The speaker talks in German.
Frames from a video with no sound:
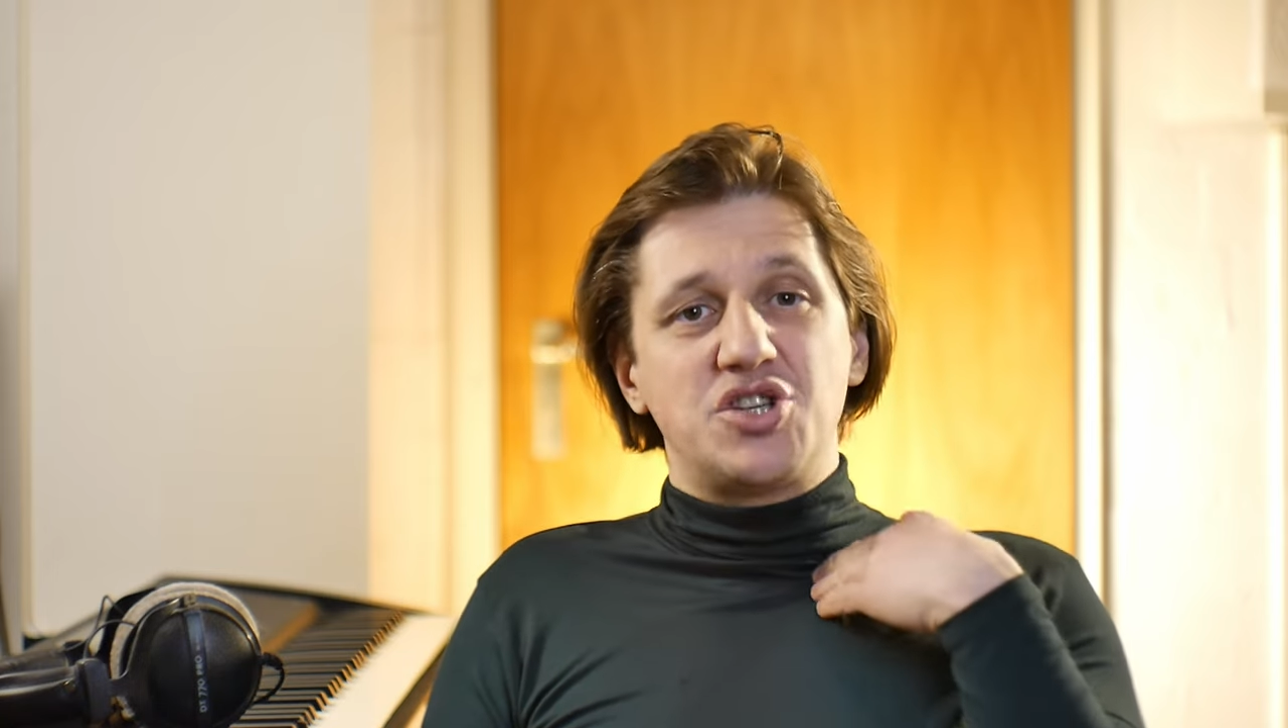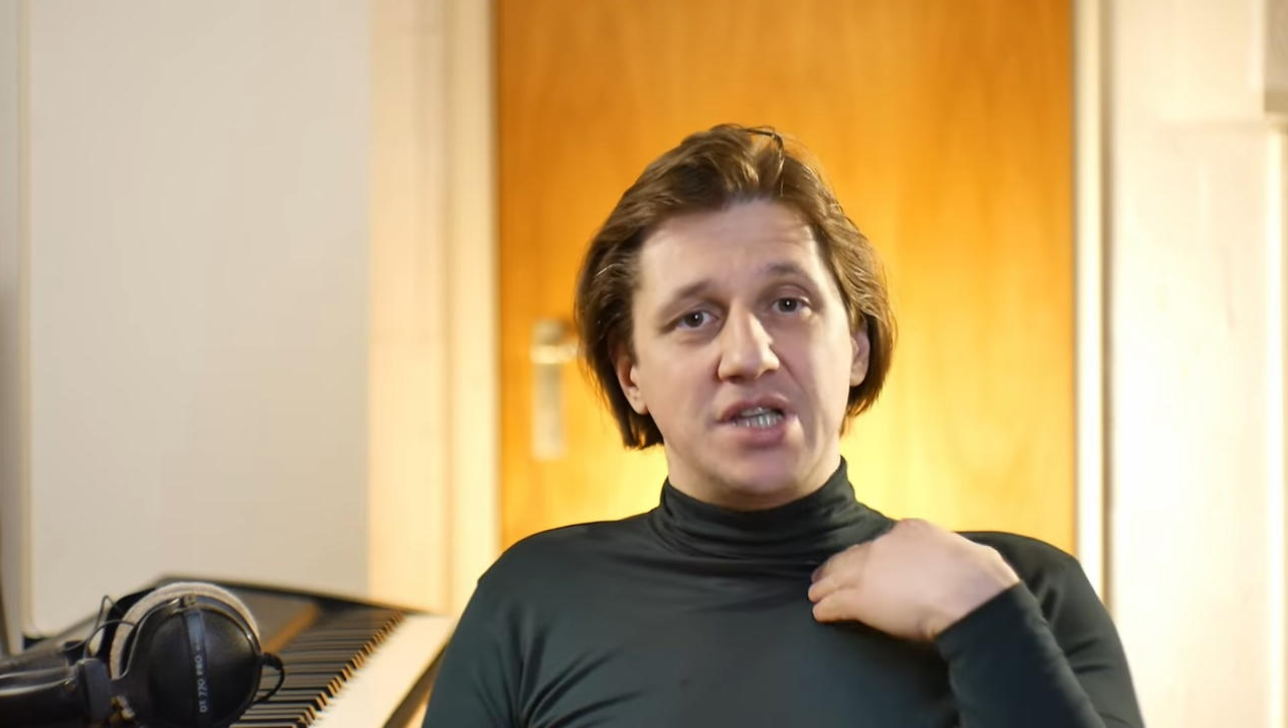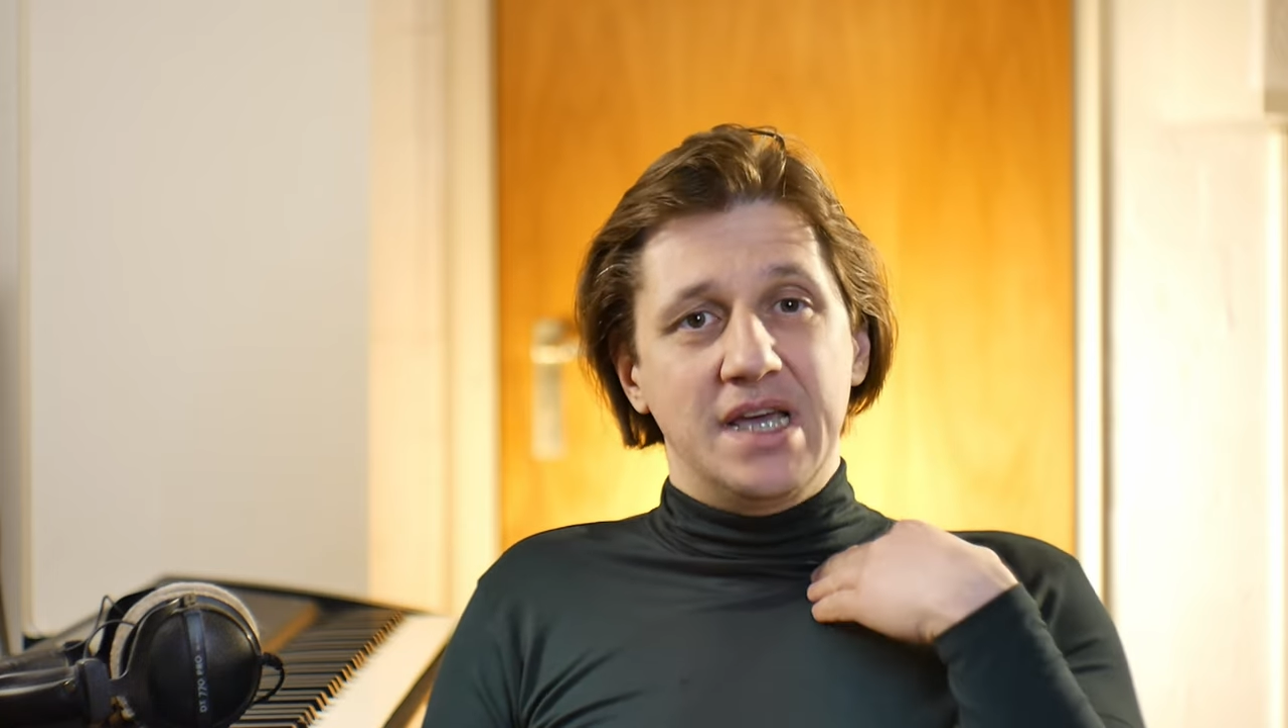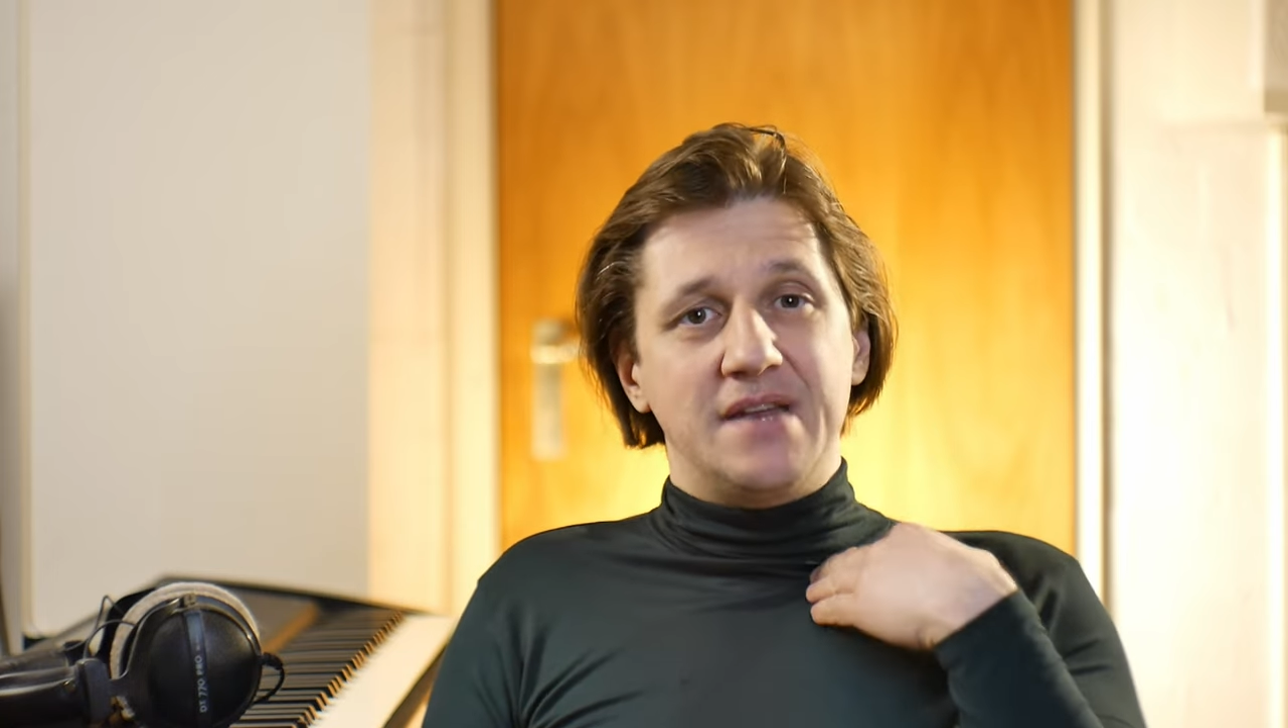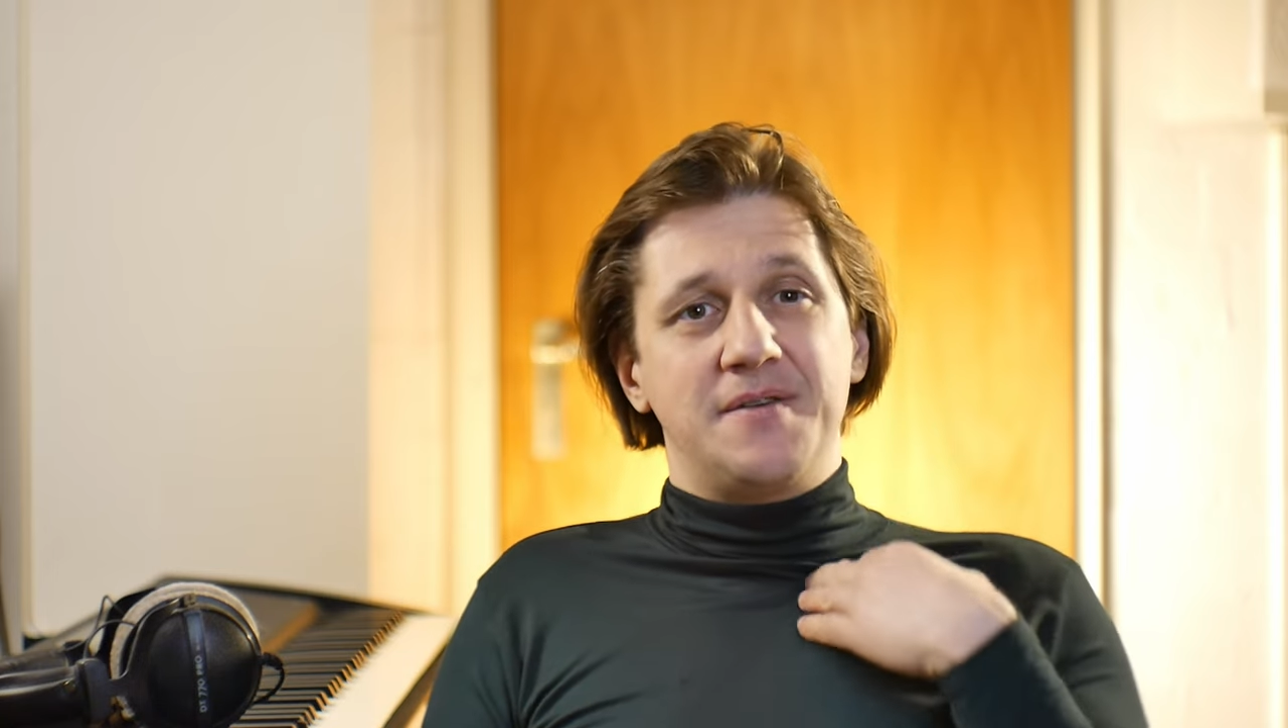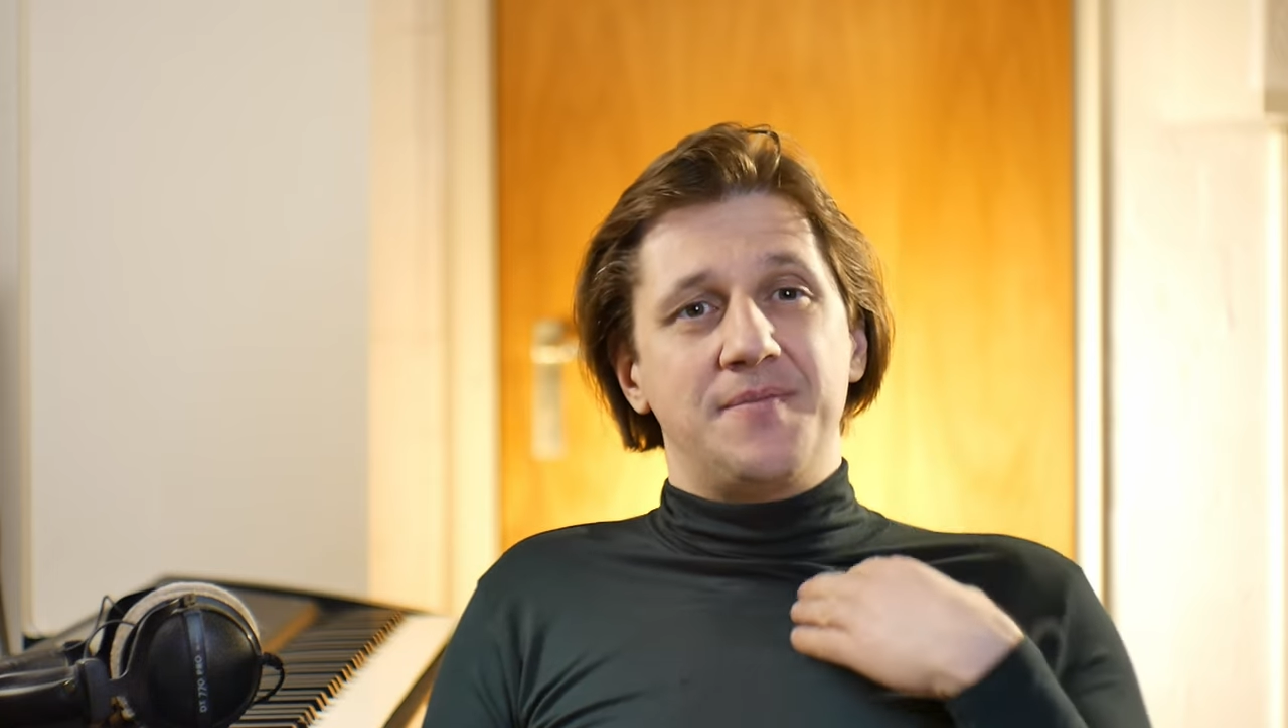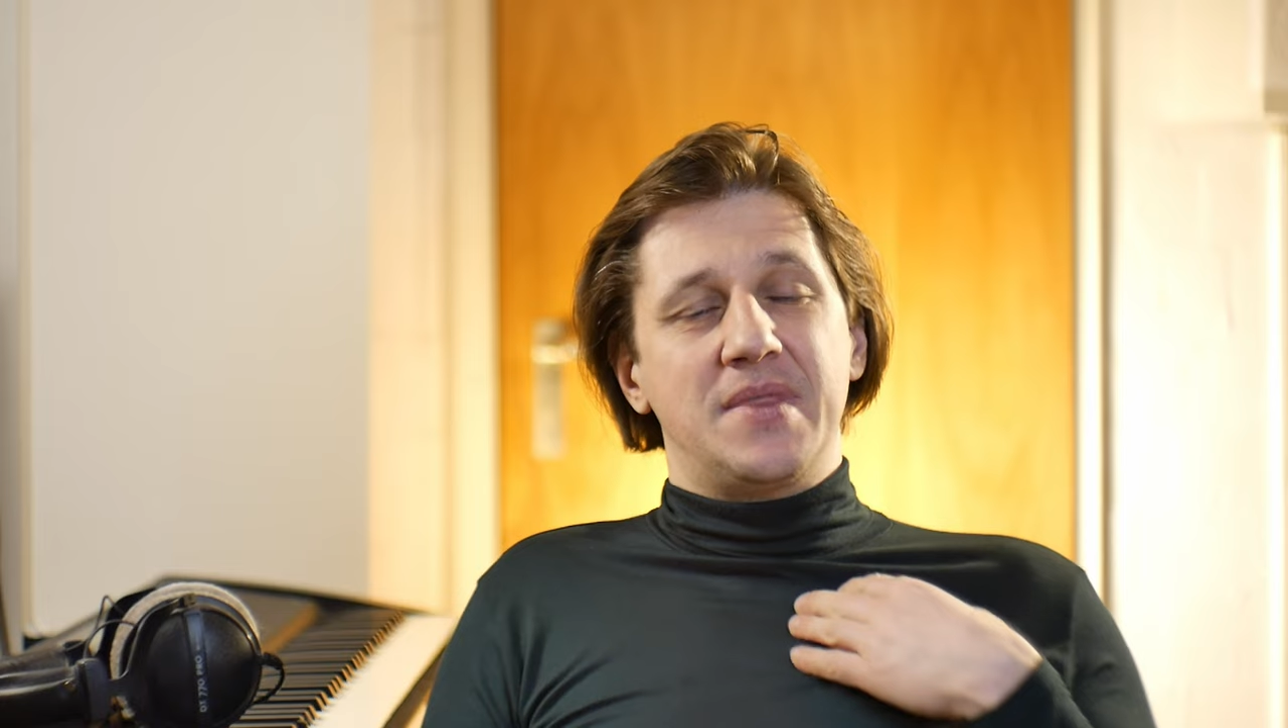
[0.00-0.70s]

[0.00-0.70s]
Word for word: steht